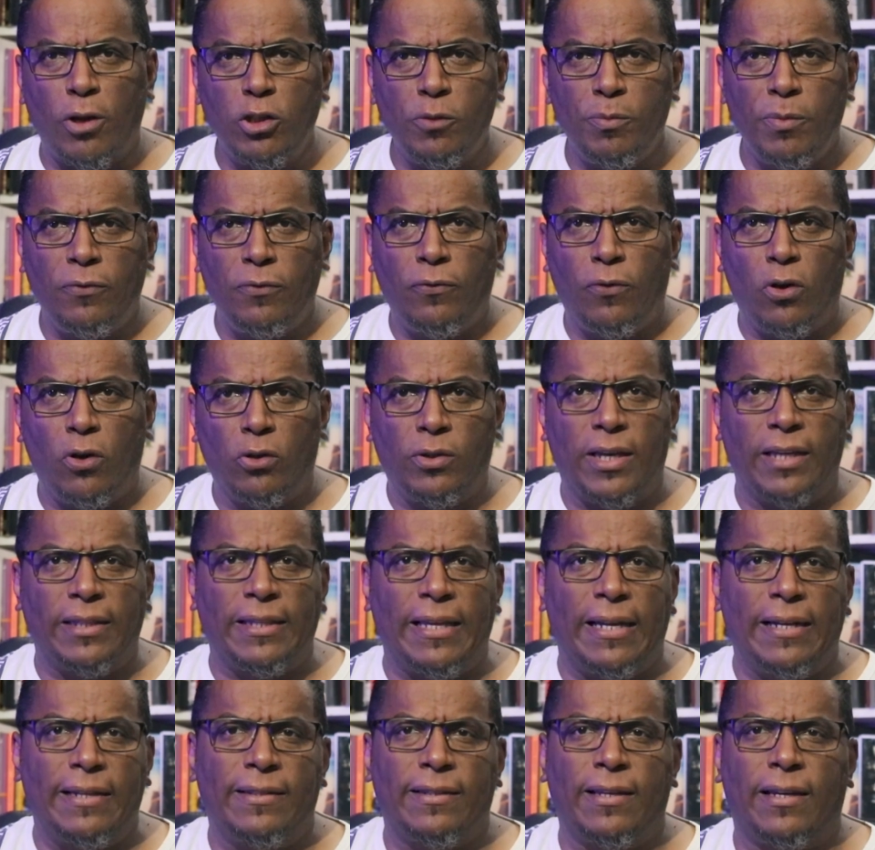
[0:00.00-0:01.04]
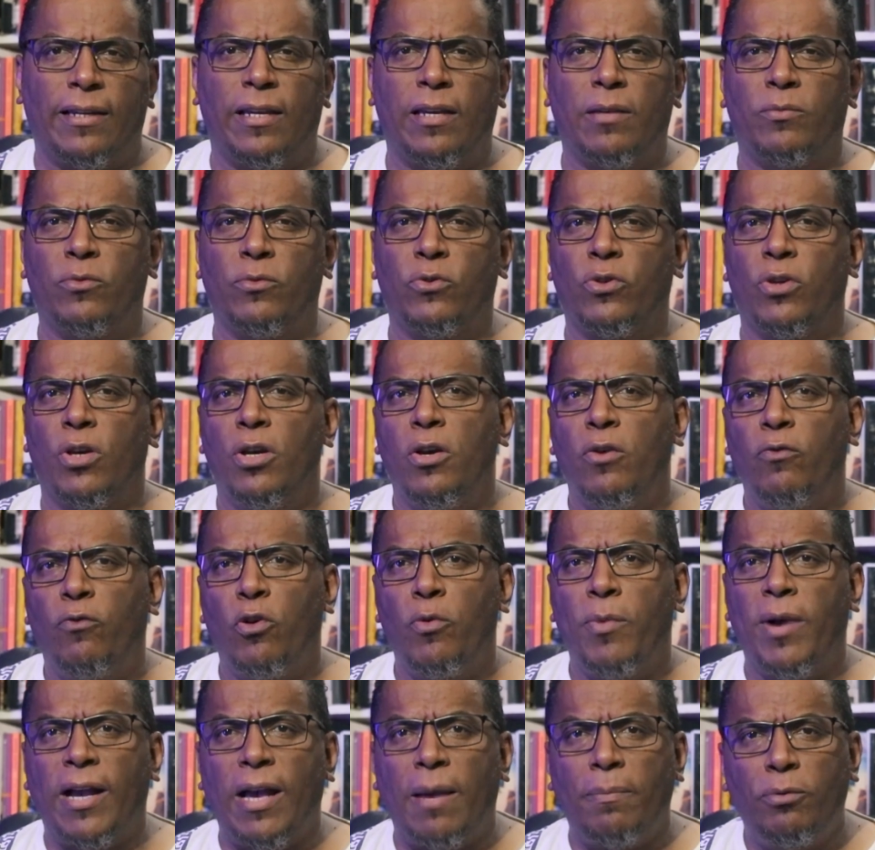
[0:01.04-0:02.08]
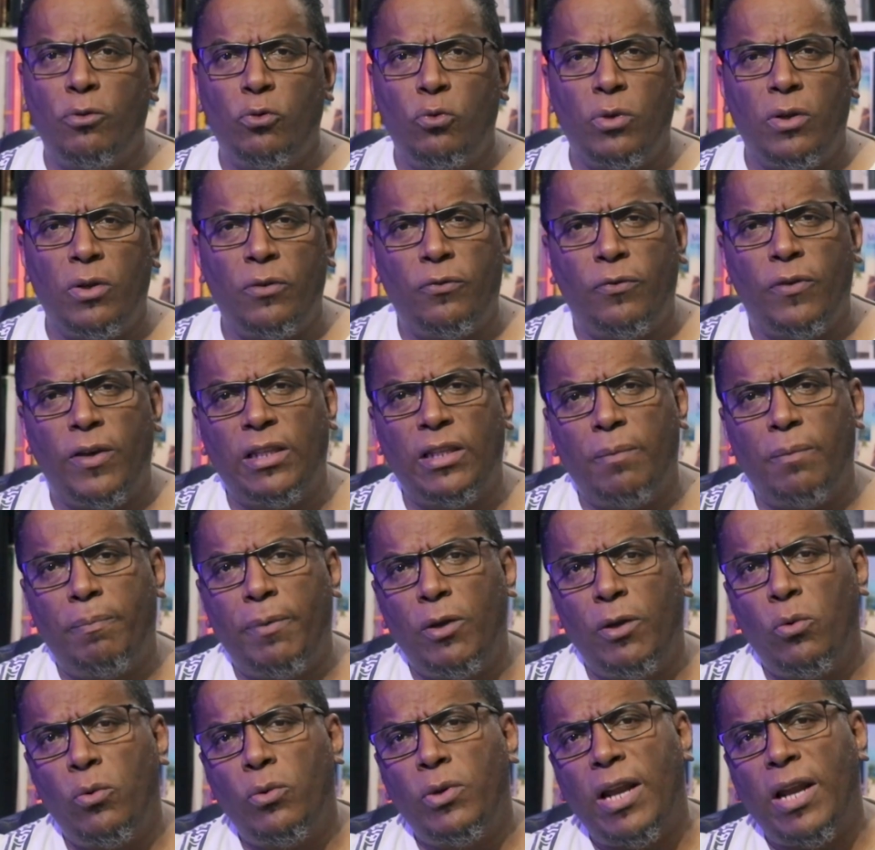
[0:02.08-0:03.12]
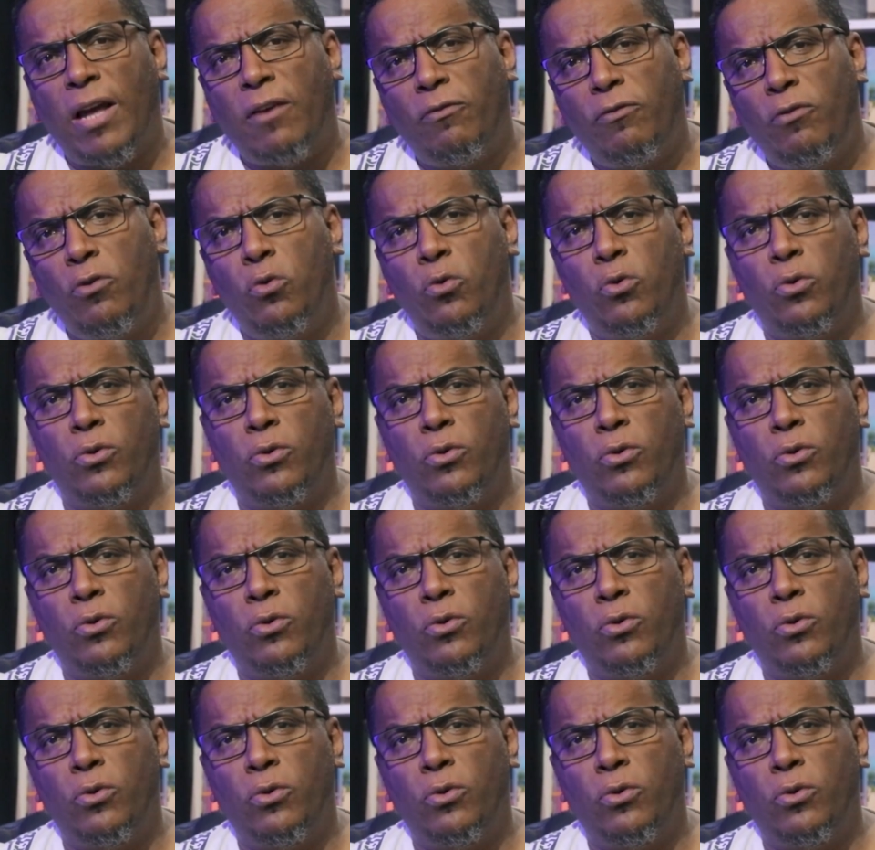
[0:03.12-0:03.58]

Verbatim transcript: próxima foto que analisaremos foi uma captura feita pelo navio